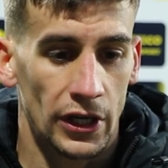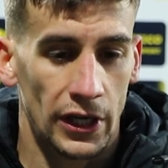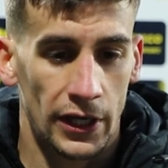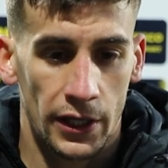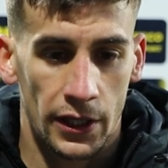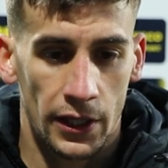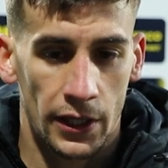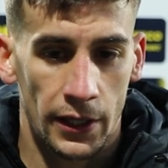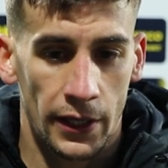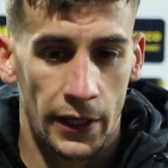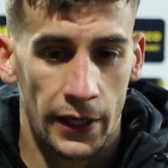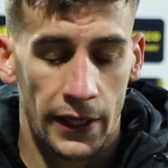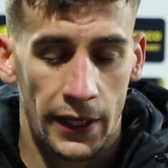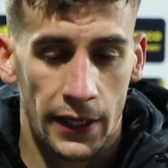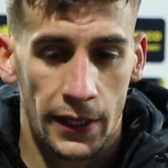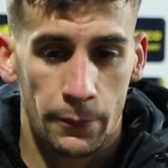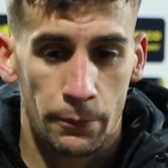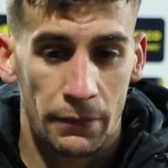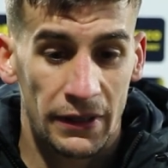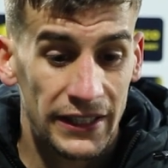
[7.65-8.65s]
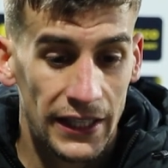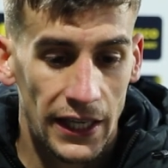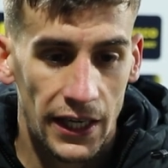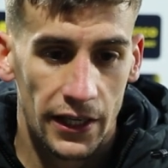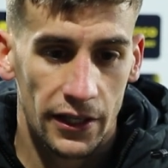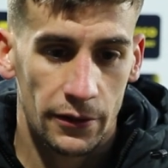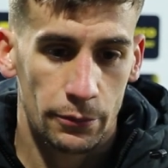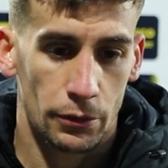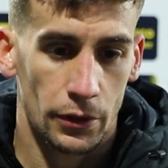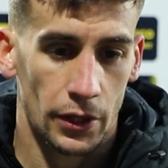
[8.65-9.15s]
Era, eran
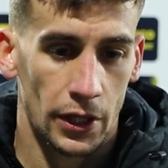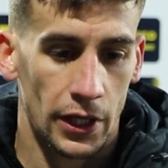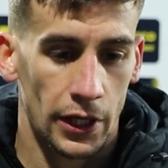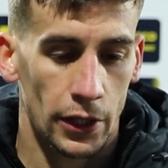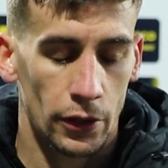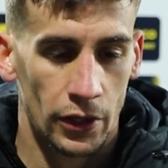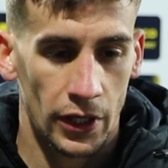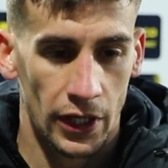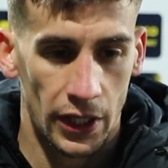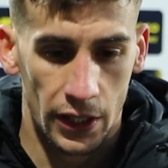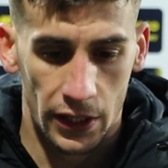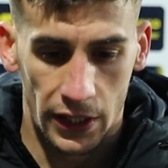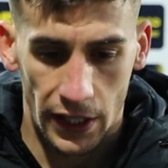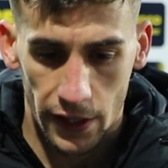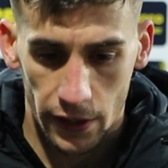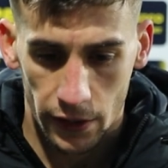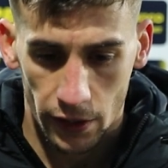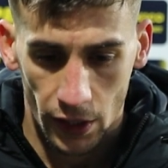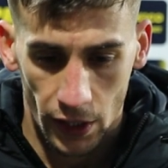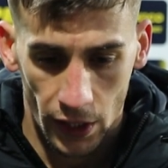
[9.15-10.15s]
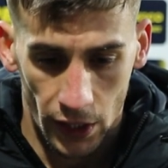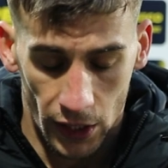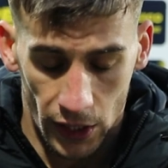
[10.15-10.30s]
vitales porque creo que el Cádiz